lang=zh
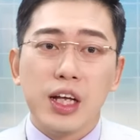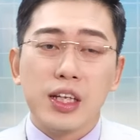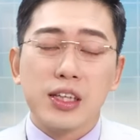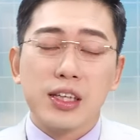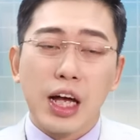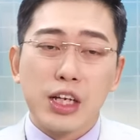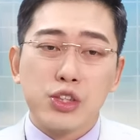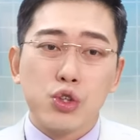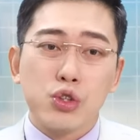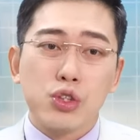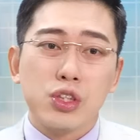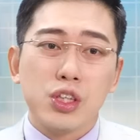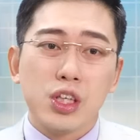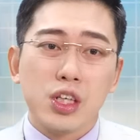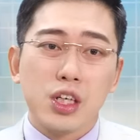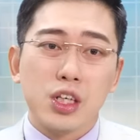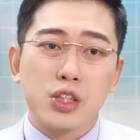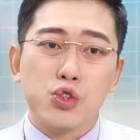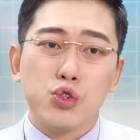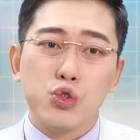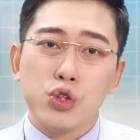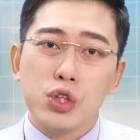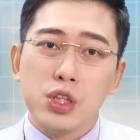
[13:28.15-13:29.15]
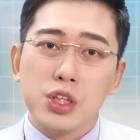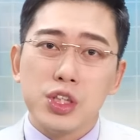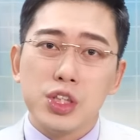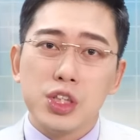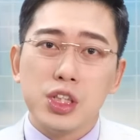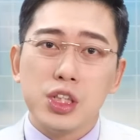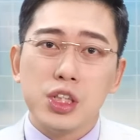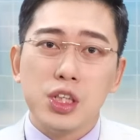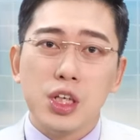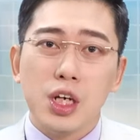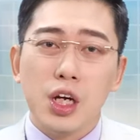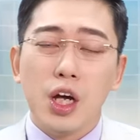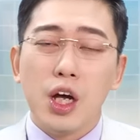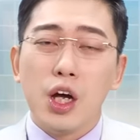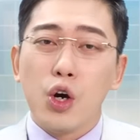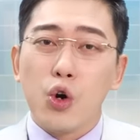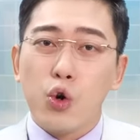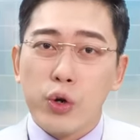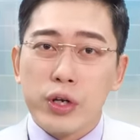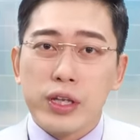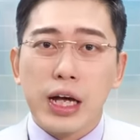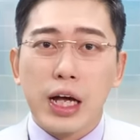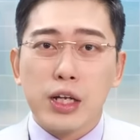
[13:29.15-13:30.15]
它就是那个 GTC
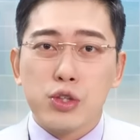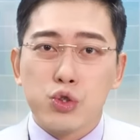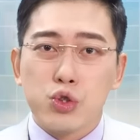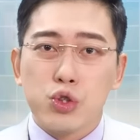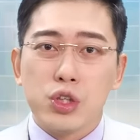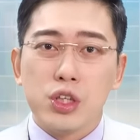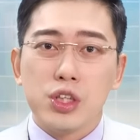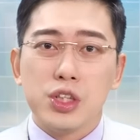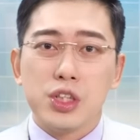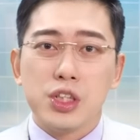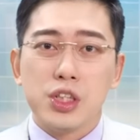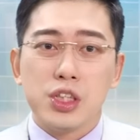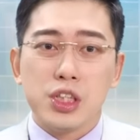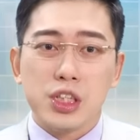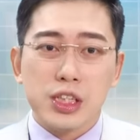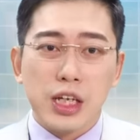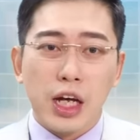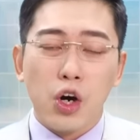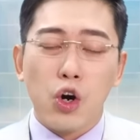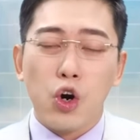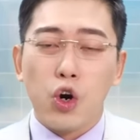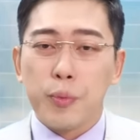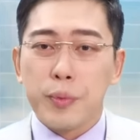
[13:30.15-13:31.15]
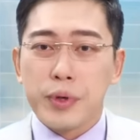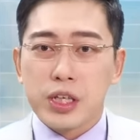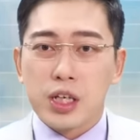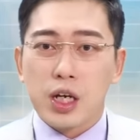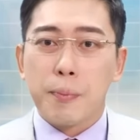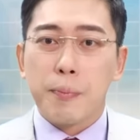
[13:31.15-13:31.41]
辉达 GTC，竟然后面那个